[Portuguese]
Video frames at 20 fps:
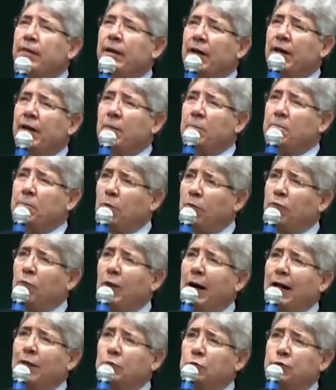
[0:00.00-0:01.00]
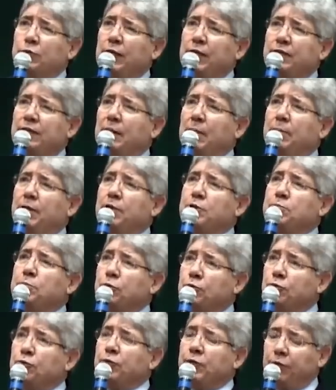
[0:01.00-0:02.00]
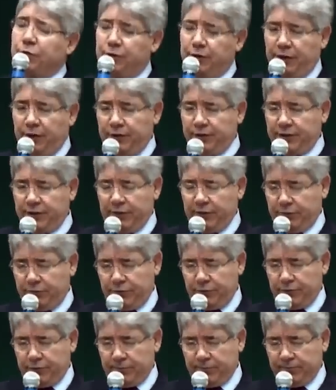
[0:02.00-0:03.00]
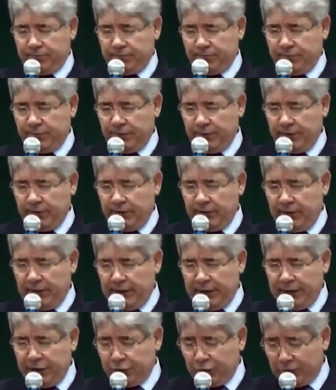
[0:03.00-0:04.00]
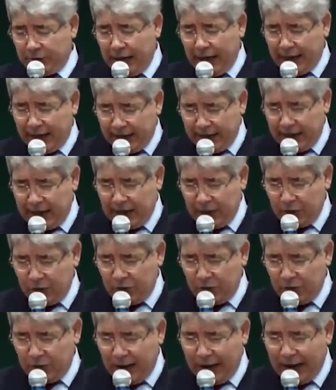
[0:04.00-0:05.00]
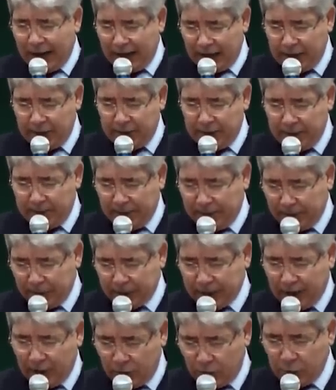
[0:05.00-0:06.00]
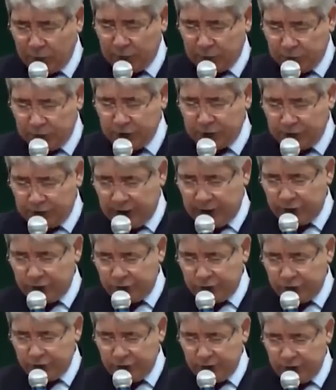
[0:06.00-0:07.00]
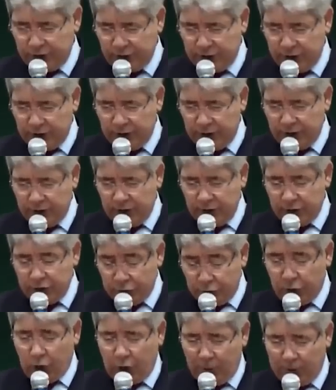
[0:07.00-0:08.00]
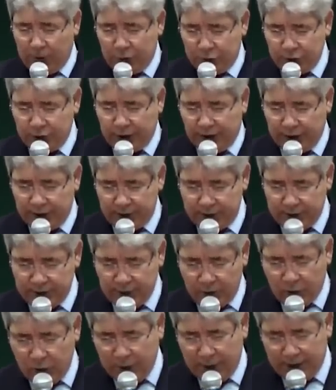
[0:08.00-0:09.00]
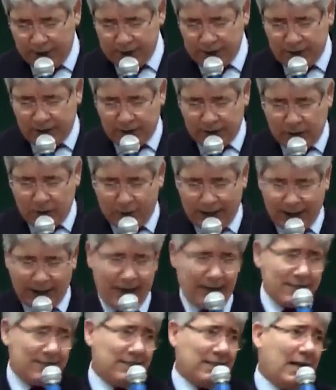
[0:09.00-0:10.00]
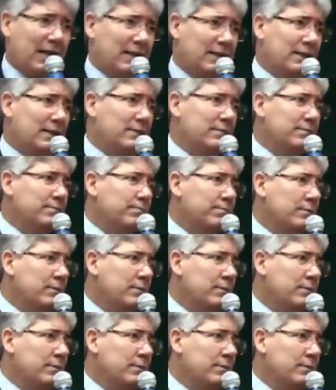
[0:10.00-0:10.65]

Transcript: eram povoados densamente por judeus e cristãos. Isso dá a ele um álibi para botar a culpa do incêndio de Roma nos crentes. E começa então uma caçada,